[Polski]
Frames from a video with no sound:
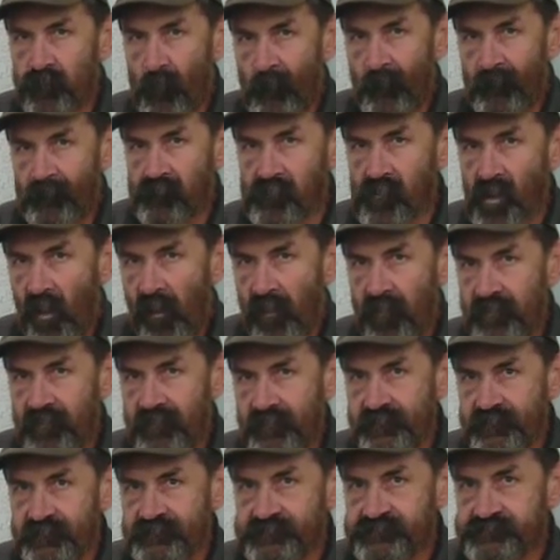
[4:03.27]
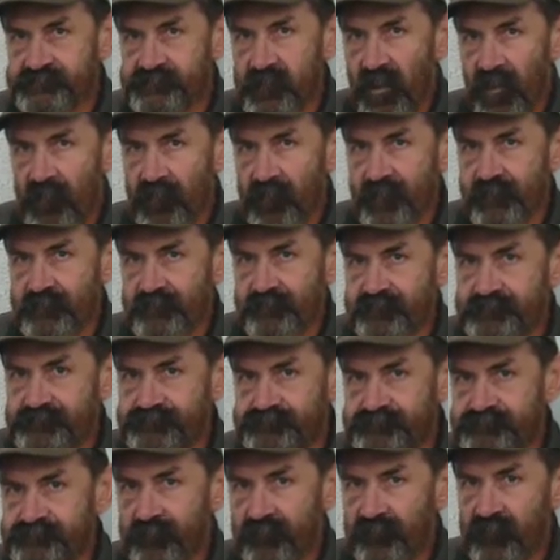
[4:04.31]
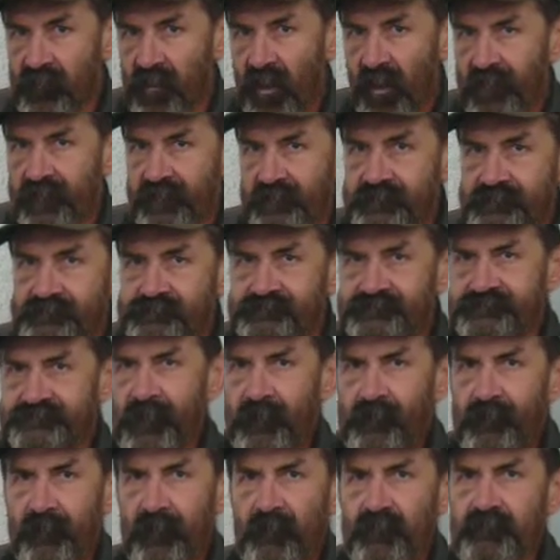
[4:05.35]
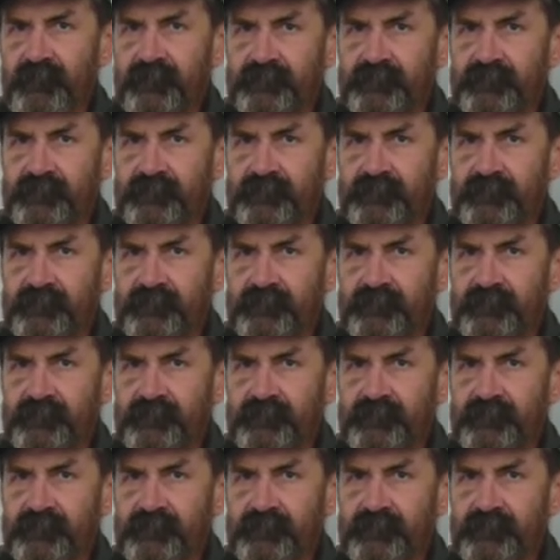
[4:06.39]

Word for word: pojedziemy coś, zobaczysz, no, no jakaś przygoda jest, nie?